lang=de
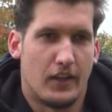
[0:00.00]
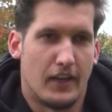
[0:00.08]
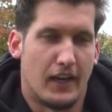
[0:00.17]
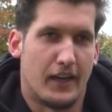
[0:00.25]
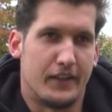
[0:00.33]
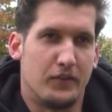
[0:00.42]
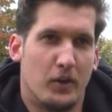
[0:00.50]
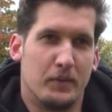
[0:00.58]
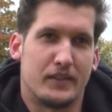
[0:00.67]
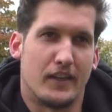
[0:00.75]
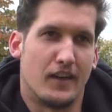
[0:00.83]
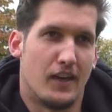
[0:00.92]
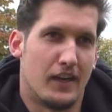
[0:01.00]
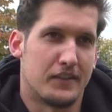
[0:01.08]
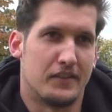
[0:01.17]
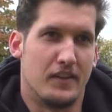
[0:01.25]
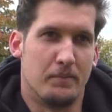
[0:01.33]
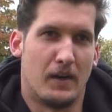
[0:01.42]
Ja, die Derbys gegen Allach
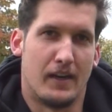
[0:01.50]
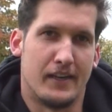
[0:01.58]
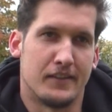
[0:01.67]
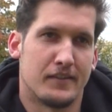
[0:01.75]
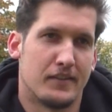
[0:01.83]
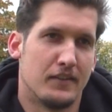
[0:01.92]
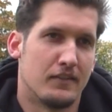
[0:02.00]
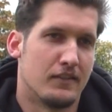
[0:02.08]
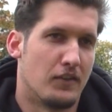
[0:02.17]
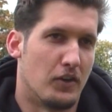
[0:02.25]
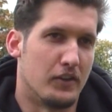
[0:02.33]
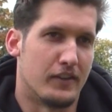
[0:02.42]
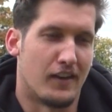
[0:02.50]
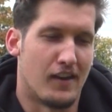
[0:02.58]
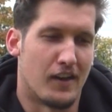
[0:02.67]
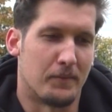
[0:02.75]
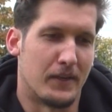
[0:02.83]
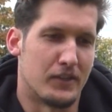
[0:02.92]
sind immer heiß. Heute
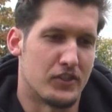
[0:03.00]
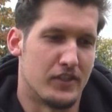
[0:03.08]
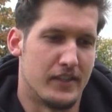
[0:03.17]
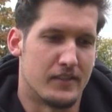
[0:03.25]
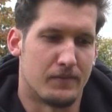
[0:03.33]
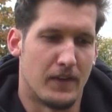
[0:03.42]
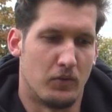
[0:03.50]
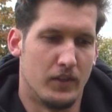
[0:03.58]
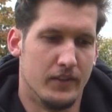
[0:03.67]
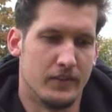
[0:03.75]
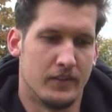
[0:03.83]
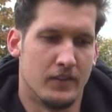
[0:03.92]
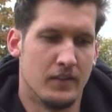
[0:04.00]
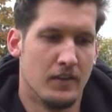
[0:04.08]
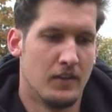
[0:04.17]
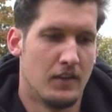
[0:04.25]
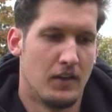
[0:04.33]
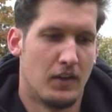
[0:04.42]
lagen wir dann schnell 2-0 hinten,
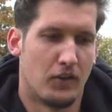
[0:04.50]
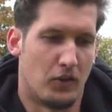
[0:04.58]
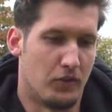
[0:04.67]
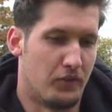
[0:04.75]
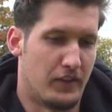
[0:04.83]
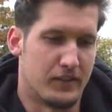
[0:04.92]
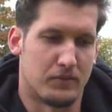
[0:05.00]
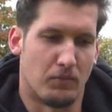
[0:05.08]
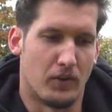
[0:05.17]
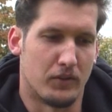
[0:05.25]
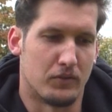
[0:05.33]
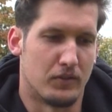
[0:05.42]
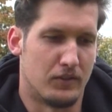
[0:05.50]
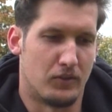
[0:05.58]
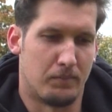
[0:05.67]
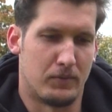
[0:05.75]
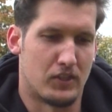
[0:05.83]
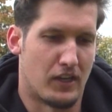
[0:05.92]
konnten dann zum Glück durch einen
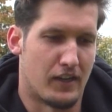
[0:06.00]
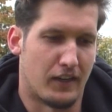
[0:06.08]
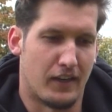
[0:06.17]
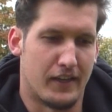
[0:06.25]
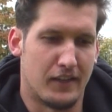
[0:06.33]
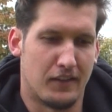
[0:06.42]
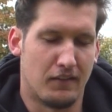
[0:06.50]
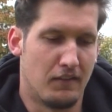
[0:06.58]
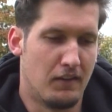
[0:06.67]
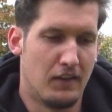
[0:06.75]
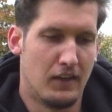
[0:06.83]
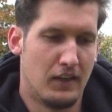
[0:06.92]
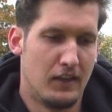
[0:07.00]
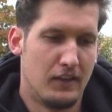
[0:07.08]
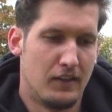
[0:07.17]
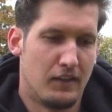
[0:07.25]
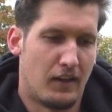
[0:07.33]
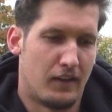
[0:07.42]
Doppelschlag gleich
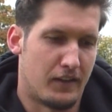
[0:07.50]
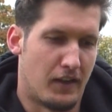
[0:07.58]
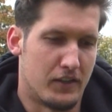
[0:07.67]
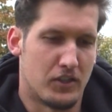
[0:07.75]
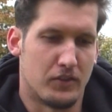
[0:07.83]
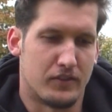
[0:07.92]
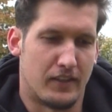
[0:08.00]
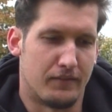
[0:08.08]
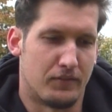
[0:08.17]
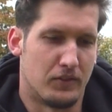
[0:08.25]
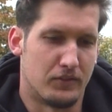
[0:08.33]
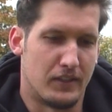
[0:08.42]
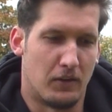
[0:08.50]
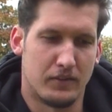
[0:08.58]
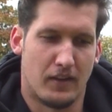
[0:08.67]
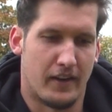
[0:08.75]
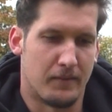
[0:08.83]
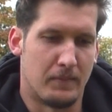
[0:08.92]
den Anschlusstreffer und den
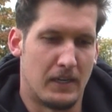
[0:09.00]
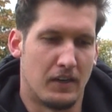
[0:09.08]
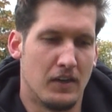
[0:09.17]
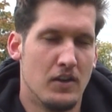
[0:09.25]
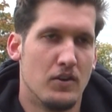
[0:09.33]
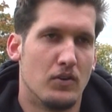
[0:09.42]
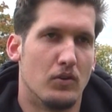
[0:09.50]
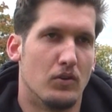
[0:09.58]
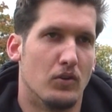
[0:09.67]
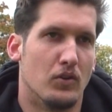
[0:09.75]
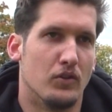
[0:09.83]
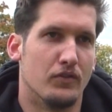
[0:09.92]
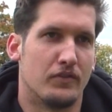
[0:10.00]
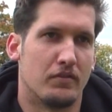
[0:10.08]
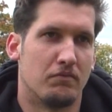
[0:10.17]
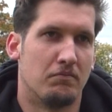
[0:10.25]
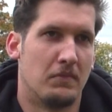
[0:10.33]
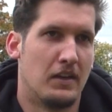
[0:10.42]
Ausgleich machen und